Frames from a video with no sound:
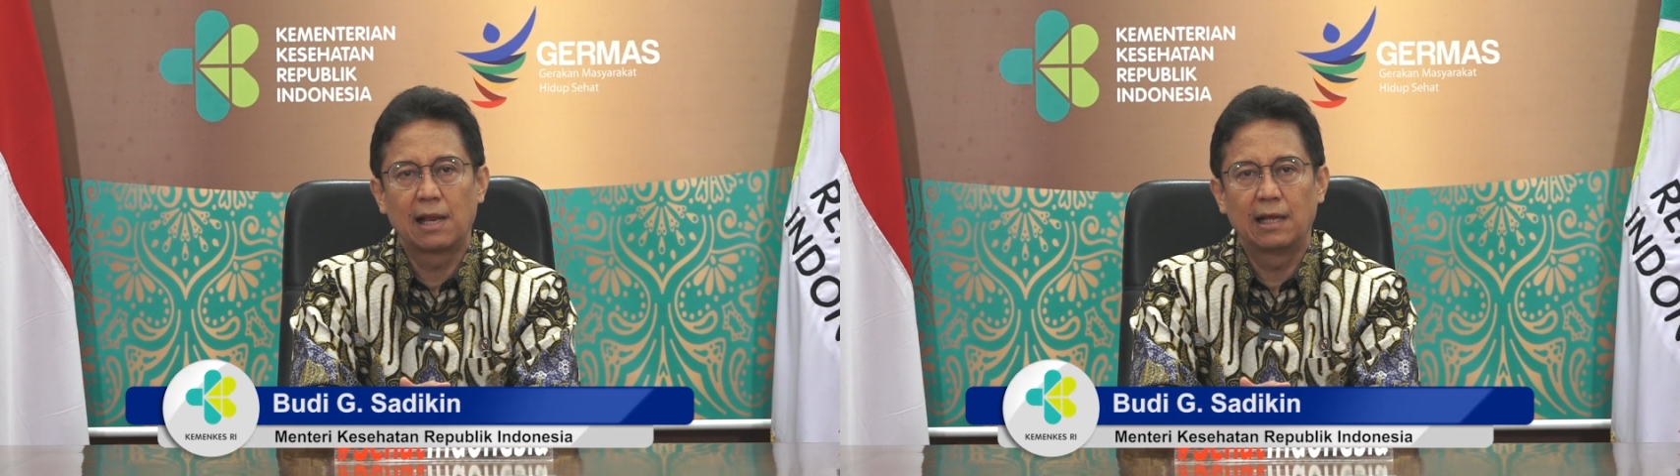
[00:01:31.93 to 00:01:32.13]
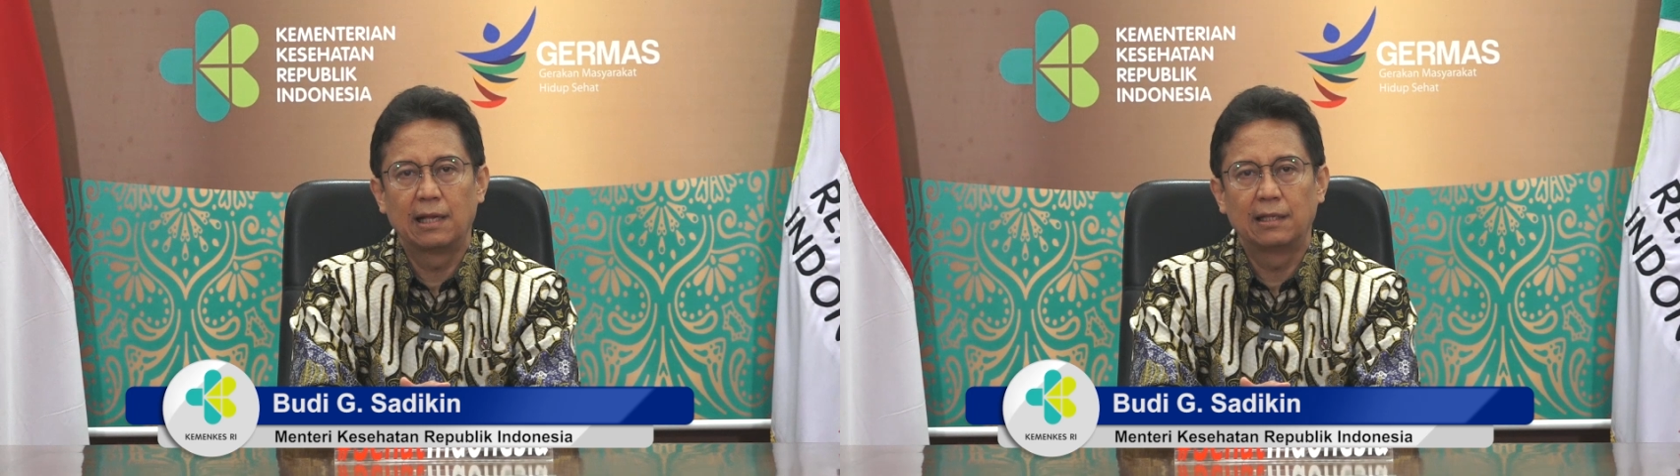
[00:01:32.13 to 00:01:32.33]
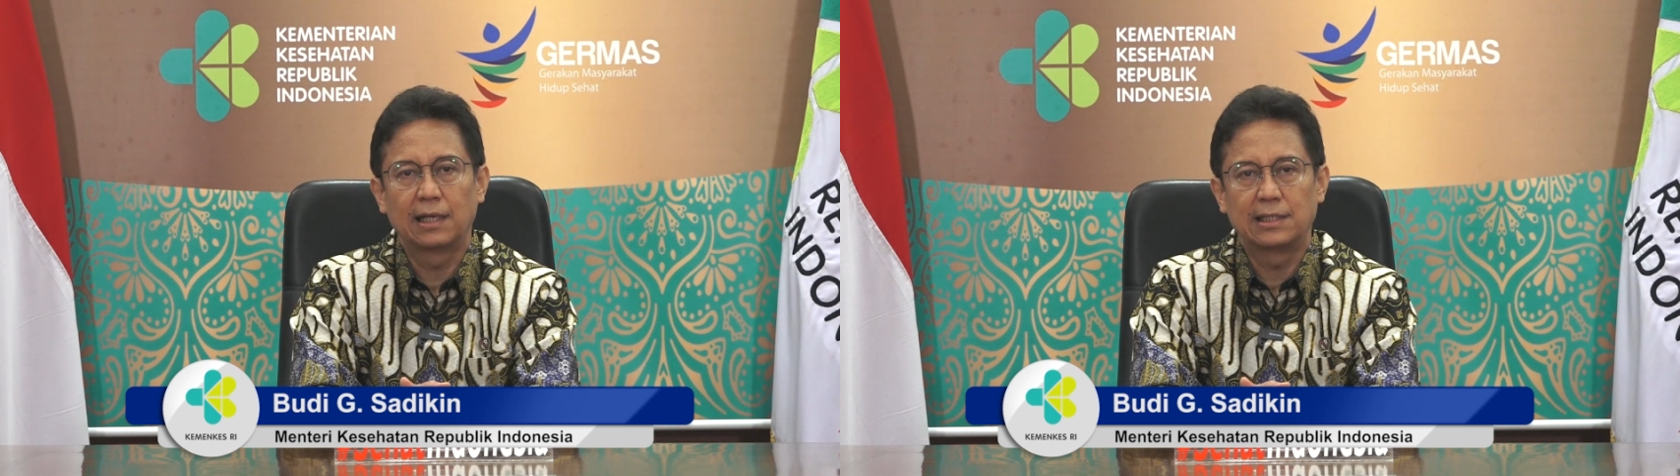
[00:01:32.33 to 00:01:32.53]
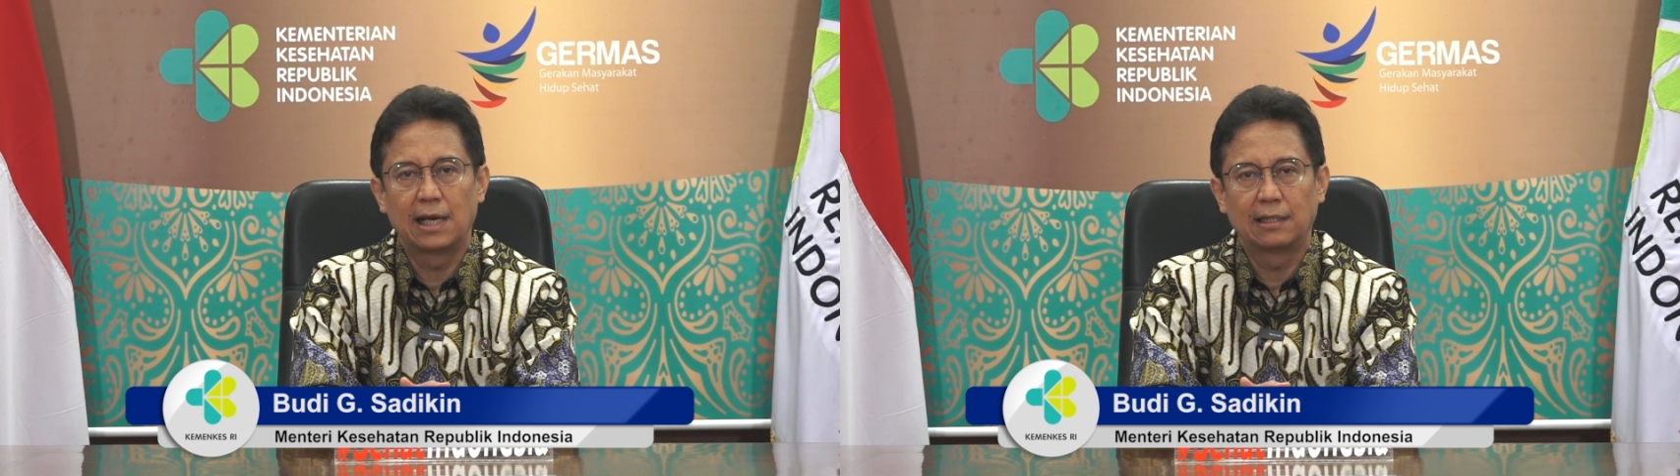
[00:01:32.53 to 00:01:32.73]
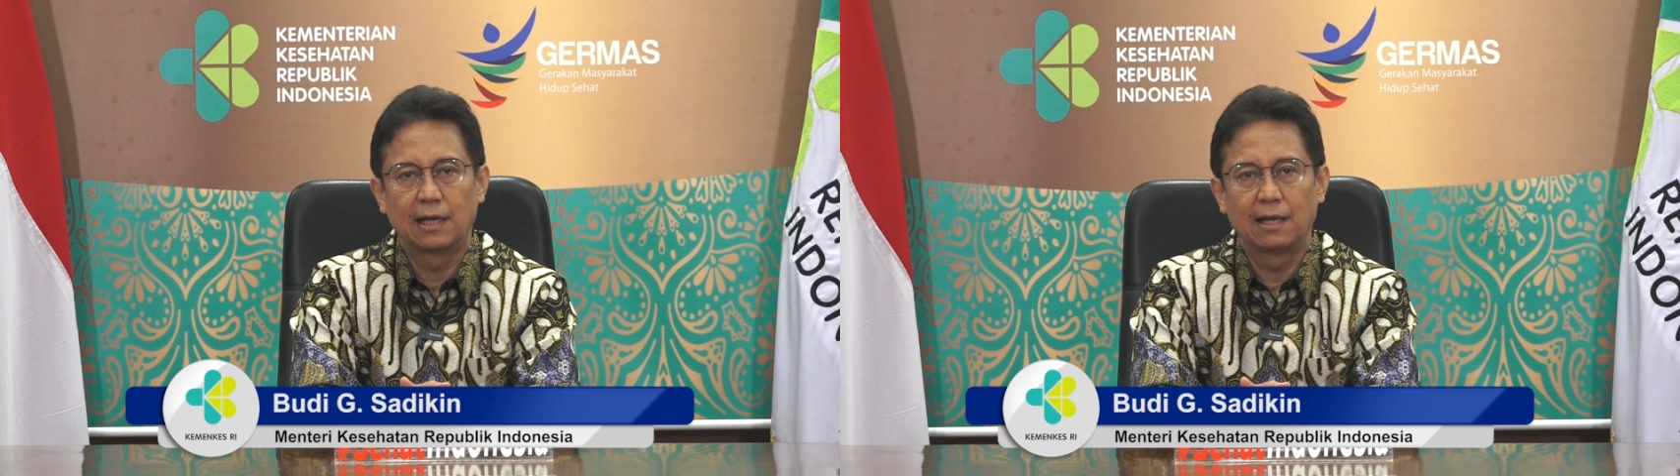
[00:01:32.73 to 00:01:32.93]
layanan
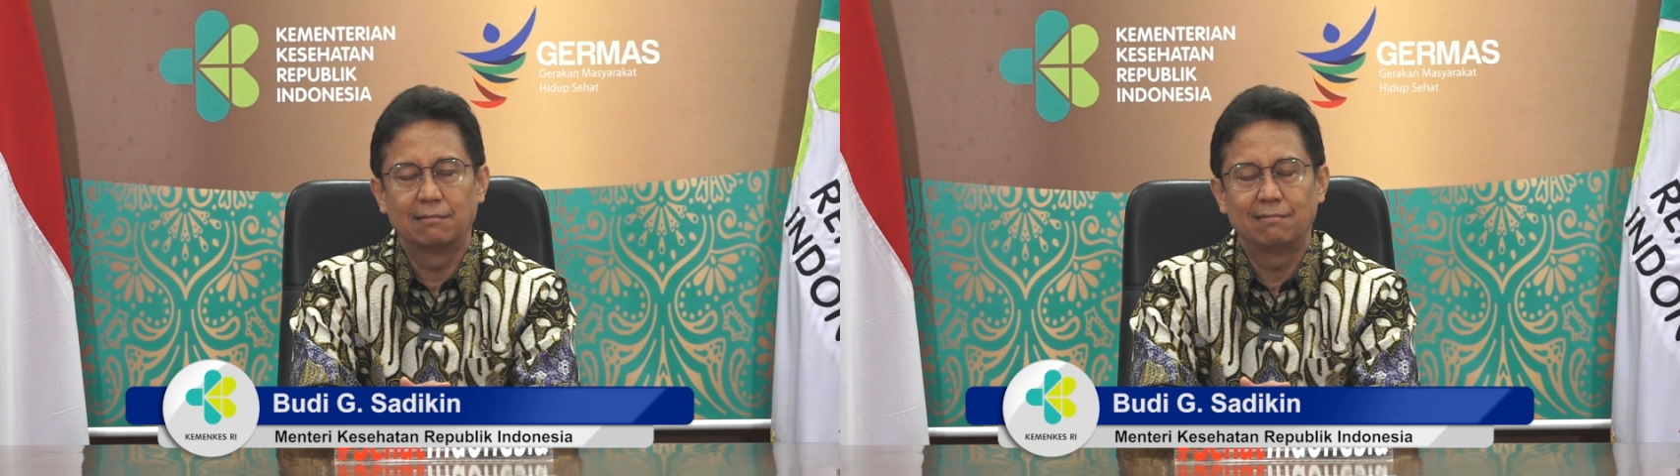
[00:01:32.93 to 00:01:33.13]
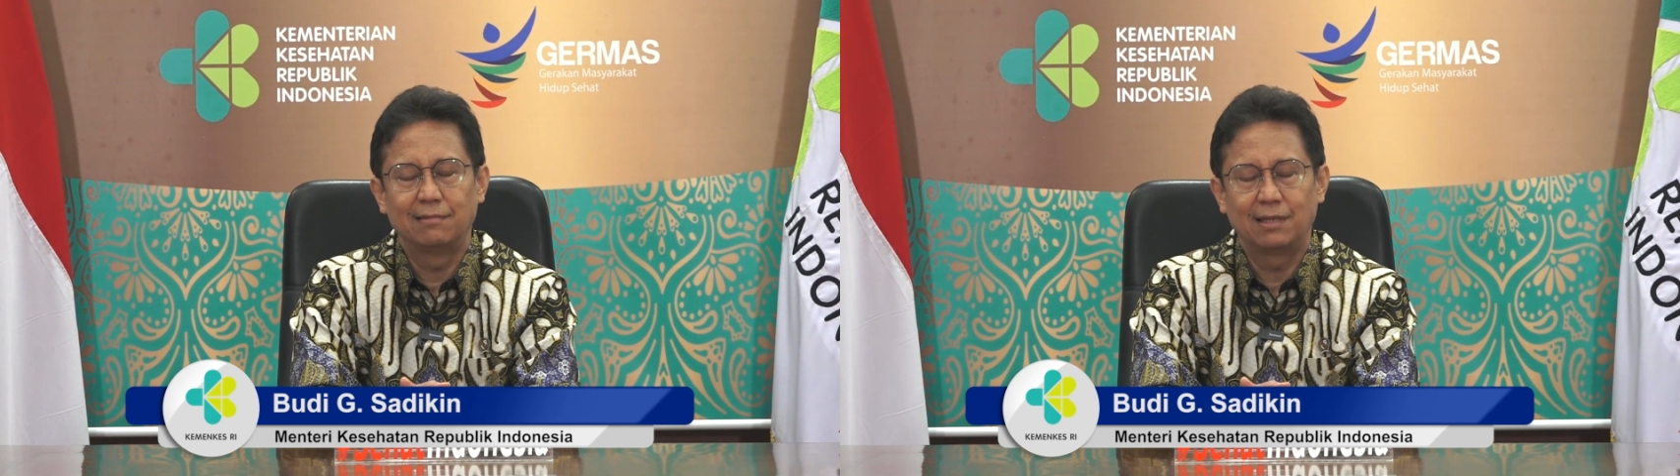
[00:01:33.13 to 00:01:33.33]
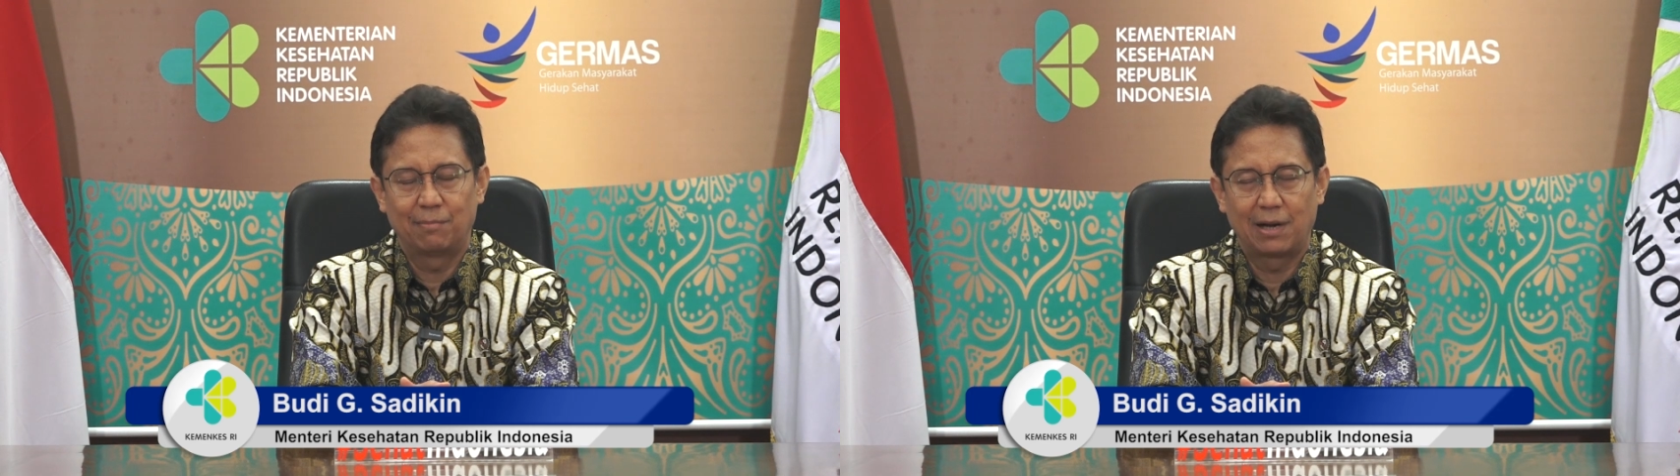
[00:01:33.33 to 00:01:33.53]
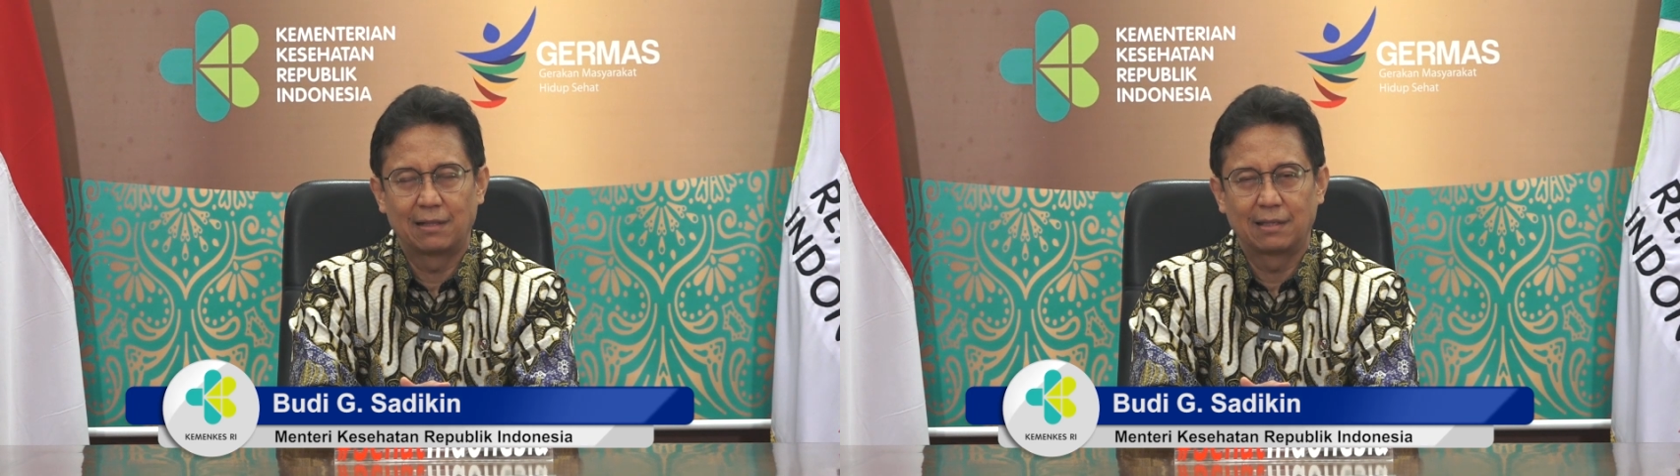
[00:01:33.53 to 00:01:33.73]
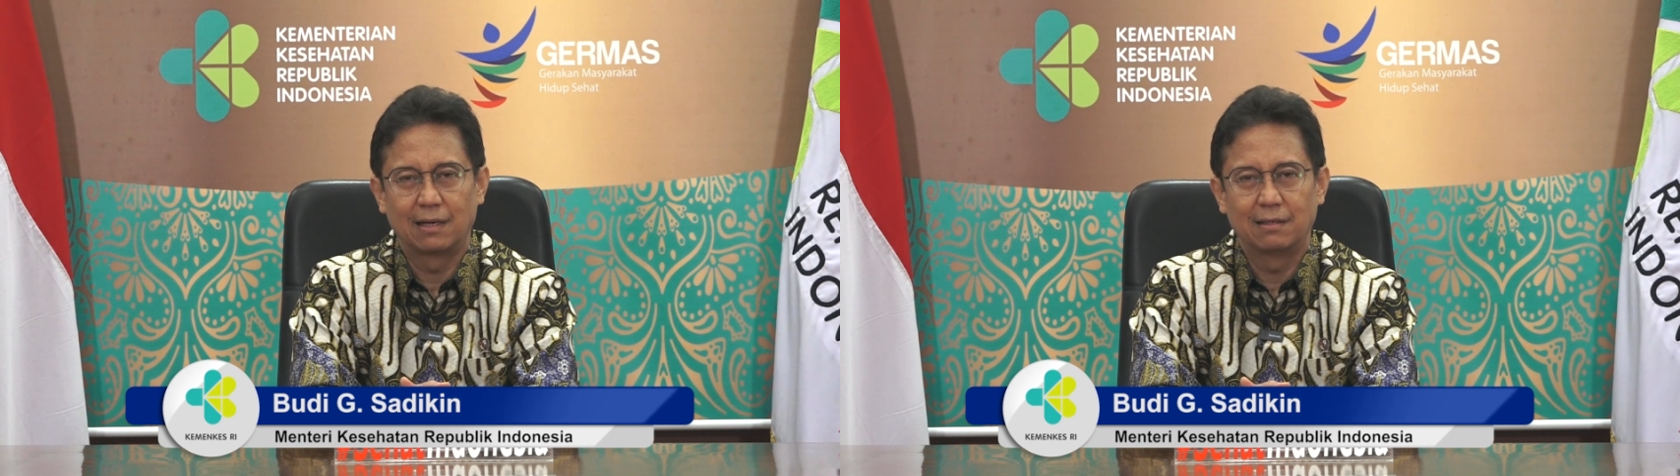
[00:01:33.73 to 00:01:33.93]
kesehatan yang
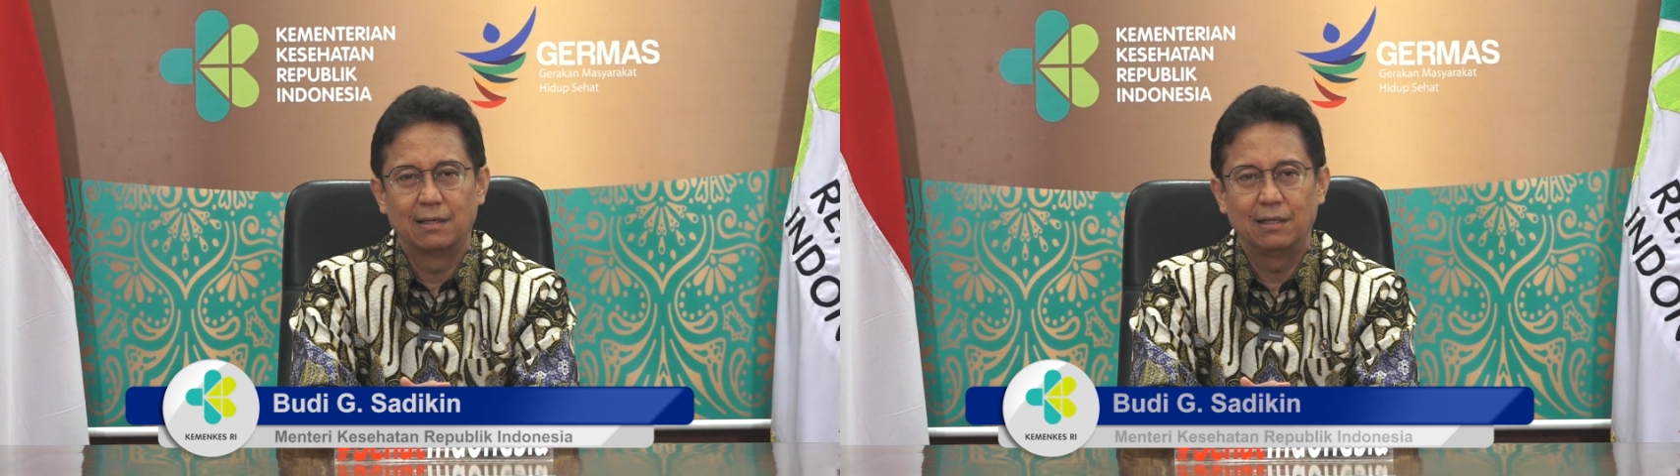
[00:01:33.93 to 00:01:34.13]
merata